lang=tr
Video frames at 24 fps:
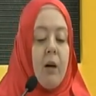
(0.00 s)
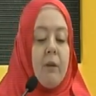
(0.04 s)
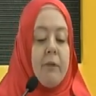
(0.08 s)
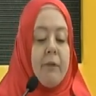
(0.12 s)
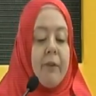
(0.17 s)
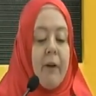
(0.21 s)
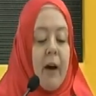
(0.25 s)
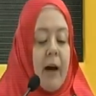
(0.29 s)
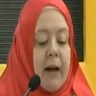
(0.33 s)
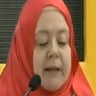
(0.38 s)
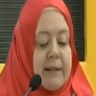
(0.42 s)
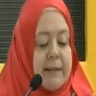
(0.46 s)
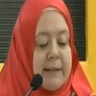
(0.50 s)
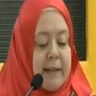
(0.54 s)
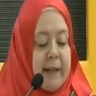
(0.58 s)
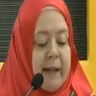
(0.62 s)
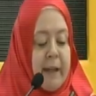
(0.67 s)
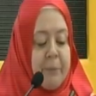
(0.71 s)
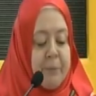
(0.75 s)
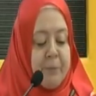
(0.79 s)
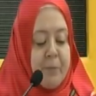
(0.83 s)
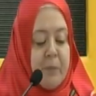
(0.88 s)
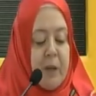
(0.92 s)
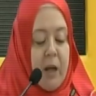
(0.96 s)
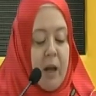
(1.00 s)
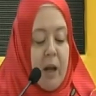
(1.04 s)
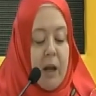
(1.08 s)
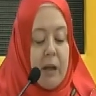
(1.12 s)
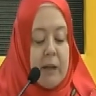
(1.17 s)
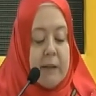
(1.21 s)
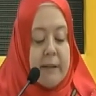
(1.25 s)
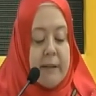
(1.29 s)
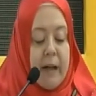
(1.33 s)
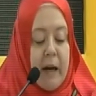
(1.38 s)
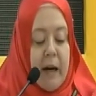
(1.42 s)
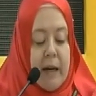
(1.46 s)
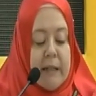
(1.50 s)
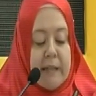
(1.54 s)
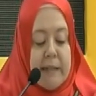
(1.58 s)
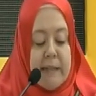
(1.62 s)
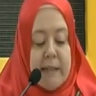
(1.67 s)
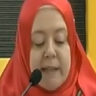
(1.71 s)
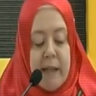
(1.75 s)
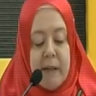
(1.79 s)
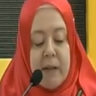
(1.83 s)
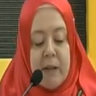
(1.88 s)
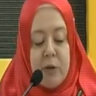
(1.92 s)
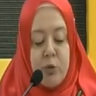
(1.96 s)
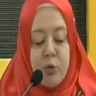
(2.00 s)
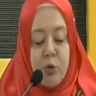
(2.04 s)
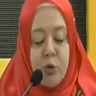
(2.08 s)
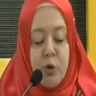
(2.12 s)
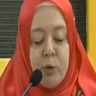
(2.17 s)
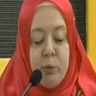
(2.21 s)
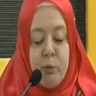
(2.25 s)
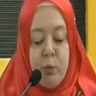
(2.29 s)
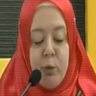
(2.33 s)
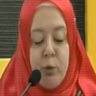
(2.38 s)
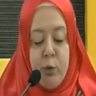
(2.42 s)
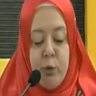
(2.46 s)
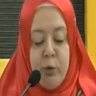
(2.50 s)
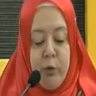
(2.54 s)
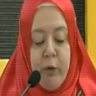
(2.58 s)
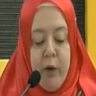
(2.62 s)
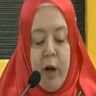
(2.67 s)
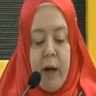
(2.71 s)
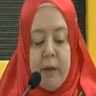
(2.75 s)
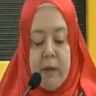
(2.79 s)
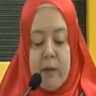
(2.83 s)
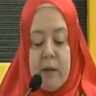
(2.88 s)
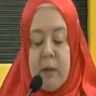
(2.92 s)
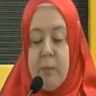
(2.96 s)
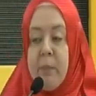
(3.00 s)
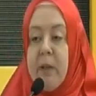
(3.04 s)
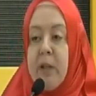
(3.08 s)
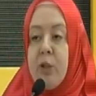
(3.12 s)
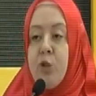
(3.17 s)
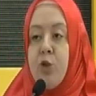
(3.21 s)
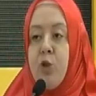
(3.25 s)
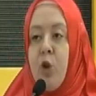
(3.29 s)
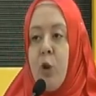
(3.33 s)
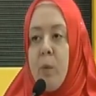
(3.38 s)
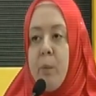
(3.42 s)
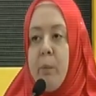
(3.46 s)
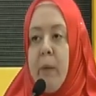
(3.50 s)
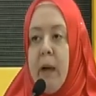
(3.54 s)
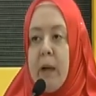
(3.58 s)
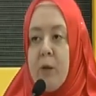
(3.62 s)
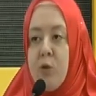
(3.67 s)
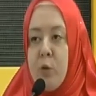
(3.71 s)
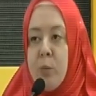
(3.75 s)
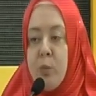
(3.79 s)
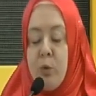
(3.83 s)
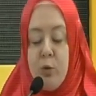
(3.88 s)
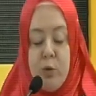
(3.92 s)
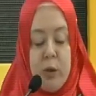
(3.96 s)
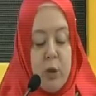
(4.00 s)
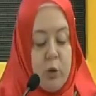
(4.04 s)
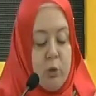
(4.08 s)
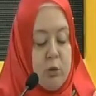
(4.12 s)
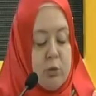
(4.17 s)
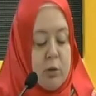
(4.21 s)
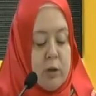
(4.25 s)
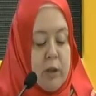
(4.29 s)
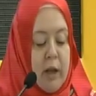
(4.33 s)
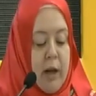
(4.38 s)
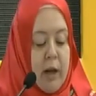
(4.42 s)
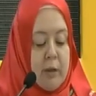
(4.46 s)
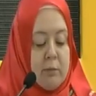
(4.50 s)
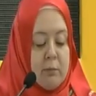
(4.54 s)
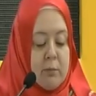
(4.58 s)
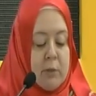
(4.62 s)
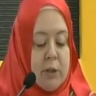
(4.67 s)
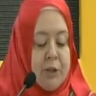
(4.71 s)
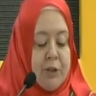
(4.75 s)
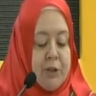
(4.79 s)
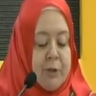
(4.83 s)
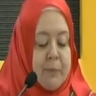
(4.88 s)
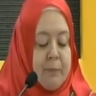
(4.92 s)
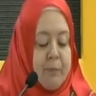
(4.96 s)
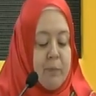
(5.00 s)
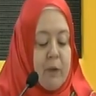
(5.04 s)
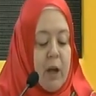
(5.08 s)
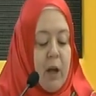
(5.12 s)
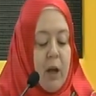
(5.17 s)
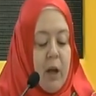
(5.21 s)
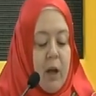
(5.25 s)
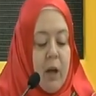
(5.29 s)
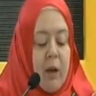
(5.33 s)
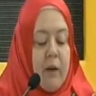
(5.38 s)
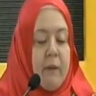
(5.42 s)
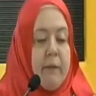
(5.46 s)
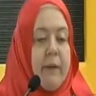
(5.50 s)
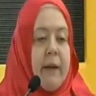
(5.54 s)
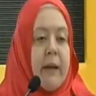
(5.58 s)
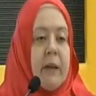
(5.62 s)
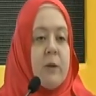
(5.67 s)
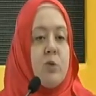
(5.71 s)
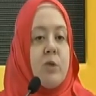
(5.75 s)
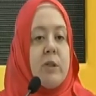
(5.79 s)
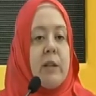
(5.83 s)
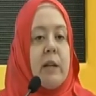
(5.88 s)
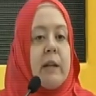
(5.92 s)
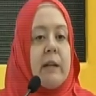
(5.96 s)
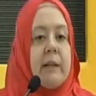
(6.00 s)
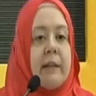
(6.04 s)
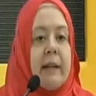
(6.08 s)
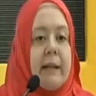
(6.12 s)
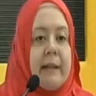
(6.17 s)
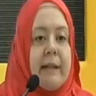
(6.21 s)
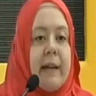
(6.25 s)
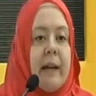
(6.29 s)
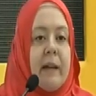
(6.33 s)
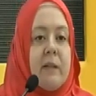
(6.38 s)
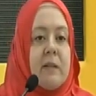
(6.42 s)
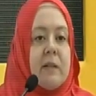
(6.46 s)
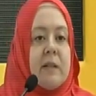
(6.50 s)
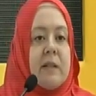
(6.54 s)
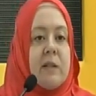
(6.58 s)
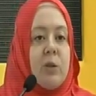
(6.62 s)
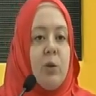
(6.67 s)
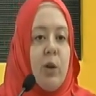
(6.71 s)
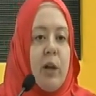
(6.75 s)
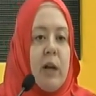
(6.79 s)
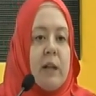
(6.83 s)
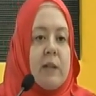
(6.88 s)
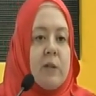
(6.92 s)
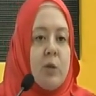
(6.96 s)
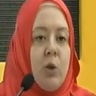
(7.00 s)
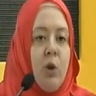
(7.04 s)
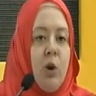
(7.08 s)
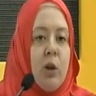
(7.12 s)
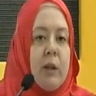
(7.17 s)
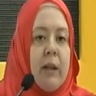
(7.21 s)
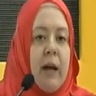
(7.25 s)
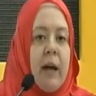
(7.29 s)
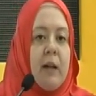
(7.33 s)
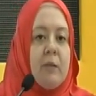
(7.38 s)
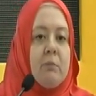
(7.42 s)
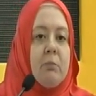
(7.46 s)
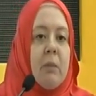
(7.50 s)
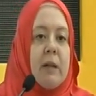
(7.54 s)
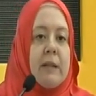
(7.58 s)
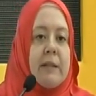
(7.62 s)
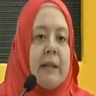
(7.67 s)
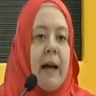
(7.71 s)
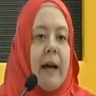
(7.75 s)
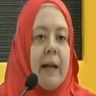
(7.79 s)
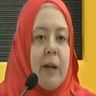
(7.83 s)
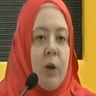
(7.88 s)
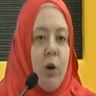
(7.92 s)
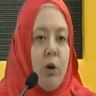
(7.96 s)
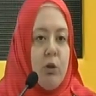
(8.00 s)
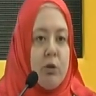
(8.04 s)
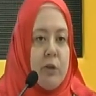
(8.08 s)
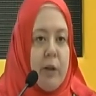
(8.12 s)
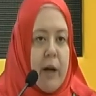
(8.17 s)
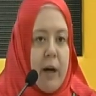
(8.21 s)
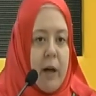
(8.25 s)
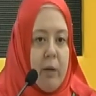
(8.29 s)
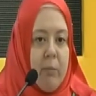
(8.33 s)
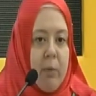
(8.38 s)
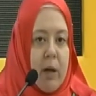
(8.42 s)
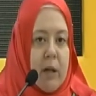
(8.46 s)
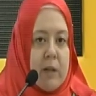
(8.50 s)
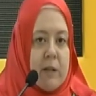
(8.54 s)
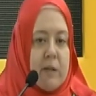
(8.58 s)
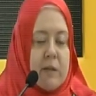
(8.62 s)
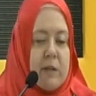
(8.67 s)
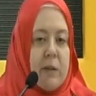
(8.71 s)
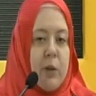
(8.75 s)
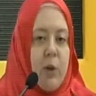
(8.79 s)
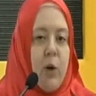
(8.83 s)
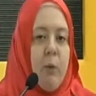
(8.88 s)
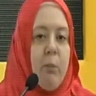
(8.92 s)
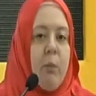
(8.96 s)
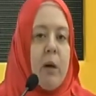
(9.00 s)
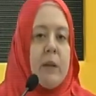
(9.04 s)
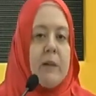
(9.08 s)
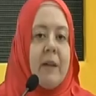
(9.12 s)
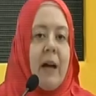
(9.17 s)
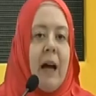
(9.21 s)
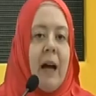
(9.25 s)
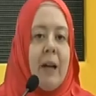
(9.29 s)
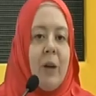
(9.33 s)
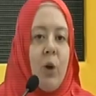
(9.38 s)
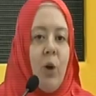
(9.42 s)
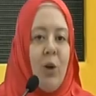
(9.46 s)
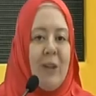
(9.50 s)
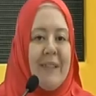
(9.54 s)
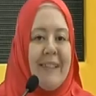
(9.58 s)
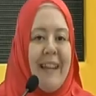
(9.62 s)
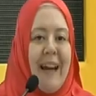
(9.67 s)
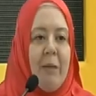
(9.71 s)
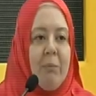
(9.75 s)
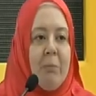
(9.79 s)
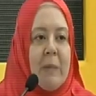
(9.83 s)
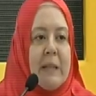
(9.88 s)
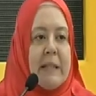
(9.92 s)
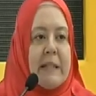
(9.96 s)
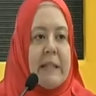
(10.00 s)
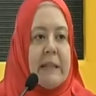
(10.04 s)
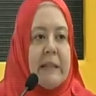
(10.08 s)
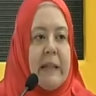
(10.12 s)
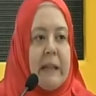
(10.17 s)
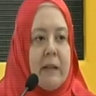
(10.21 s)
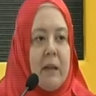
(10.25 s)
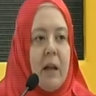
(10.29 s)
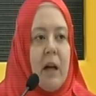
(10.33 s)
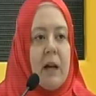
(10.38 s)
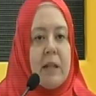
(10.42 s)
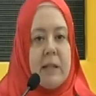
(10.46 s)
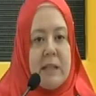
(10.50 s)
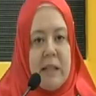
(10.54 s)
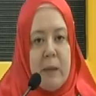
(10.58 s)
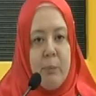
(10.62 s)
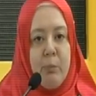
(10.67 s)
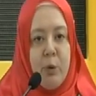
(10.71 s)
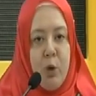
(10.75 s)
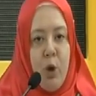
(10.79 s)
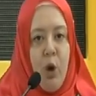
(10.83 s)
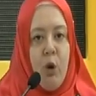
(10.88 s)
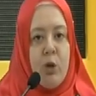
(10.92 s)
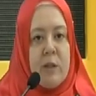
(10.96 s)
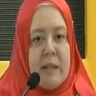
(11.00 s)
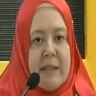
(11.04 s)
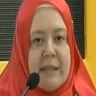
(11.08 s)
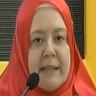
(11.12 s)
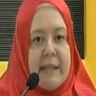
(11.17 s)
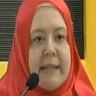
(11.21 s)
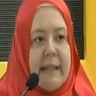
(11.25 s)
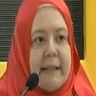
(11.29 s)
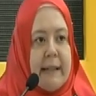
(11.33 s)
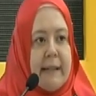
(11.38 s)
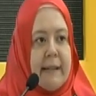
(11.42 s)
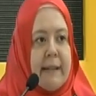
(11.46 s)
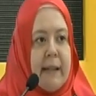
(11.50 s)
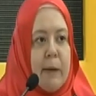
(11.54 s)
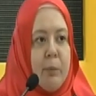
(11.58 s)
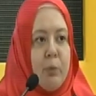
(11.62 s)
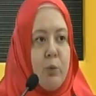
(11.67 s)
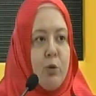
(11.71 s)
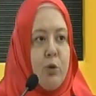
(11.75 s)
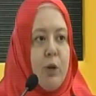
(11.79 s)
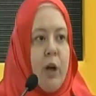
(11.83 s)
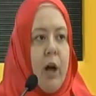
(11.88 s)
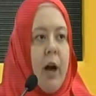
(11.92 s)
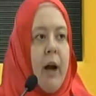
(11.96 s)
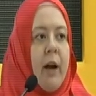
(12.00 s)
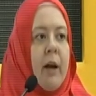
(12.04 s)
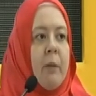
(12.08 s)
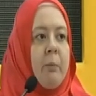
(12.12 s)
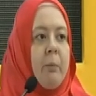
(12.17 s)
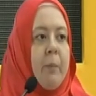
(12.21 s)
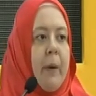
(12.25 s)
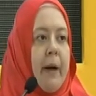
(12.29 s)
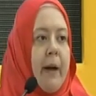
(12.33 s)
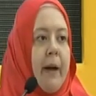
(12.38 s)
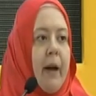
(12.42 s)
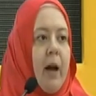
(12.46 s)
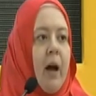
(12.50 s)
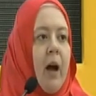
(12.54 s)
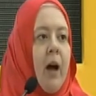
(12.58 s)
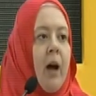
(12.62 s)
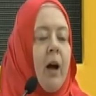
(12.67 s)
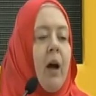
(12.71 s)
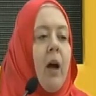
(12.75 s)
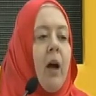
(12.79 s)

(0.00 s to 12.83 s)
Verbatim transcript: Fatih Kayseri Rum ünvanını birçok mektubunda kullanmış ve üzerinde kendi silüeti olan madalyonlar bastırıyor. Madalyon denmesinin nedeni aslında bronz sikke bunlar, para.